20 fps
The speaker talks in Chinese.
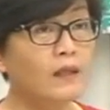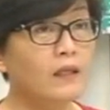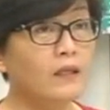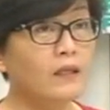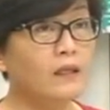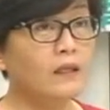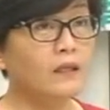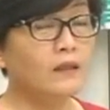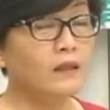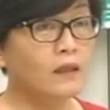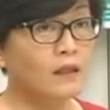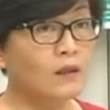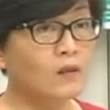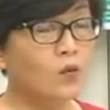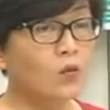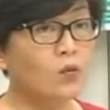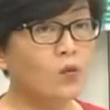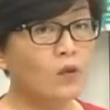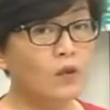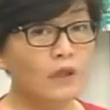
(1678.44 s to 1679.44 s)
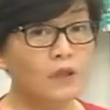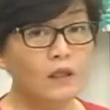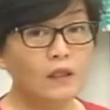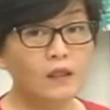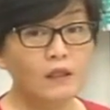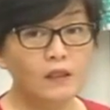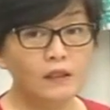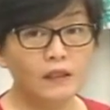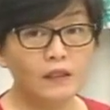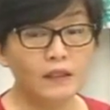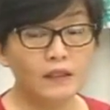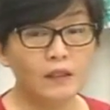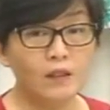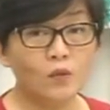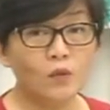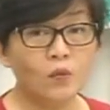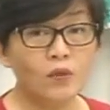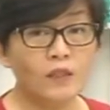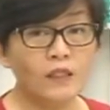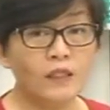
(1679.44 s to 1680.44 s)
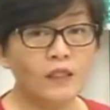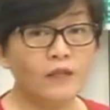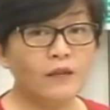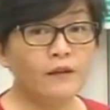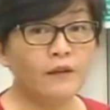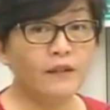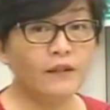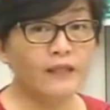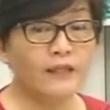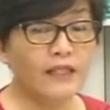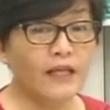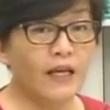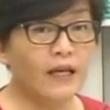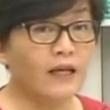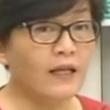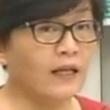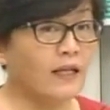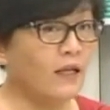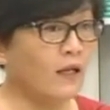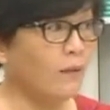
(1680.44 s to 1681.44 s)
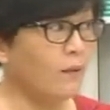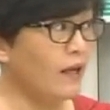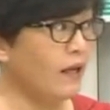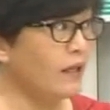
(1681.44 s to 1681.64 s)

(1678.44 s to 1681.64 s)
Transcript: 这个德国，德国的电力里